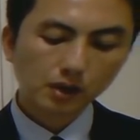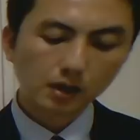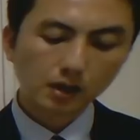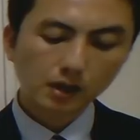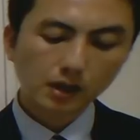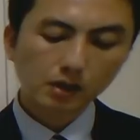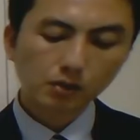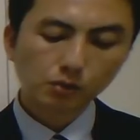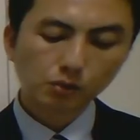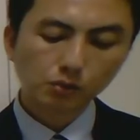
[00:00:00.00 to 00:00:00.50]

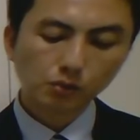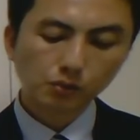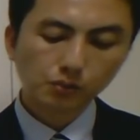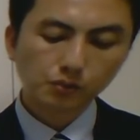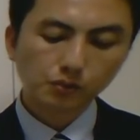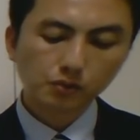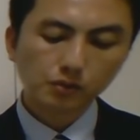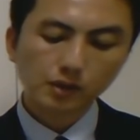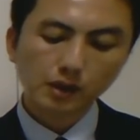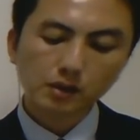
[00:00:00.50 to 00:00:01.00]
え過去の
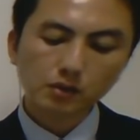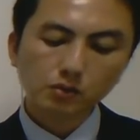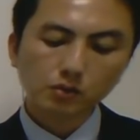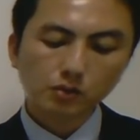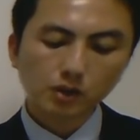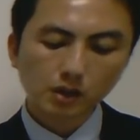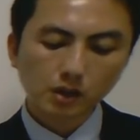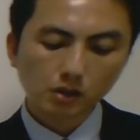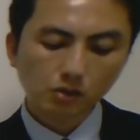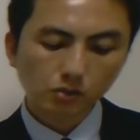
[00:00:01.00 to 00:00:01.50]
副作
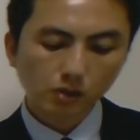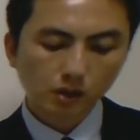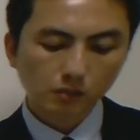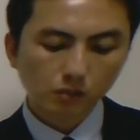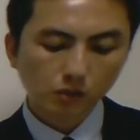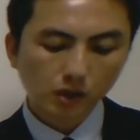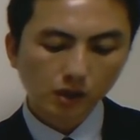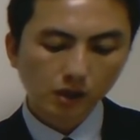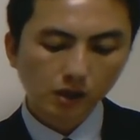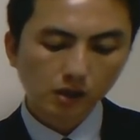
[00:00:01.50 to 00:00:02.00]
用歴とか
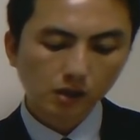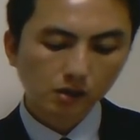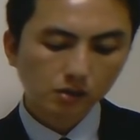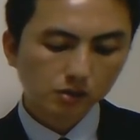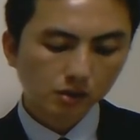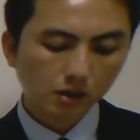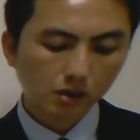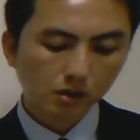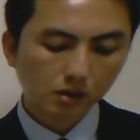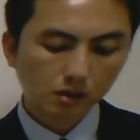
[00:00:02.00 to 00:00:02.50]
も書かな
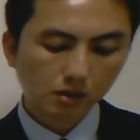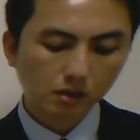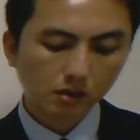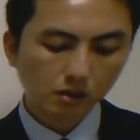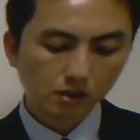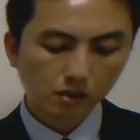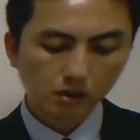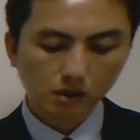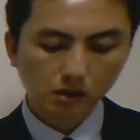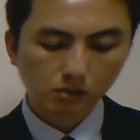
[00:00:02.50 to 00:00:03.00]
くちゃいけないん
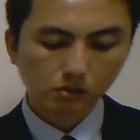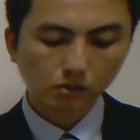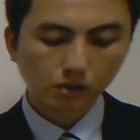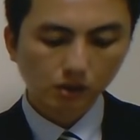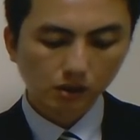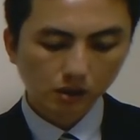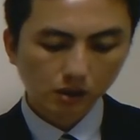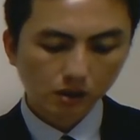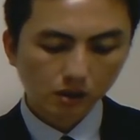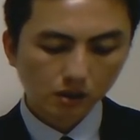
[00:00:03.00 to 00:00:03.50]
だなと
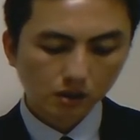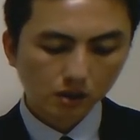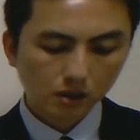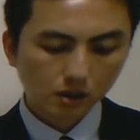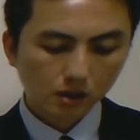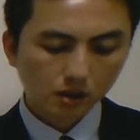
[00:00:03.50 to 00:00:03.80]
かね、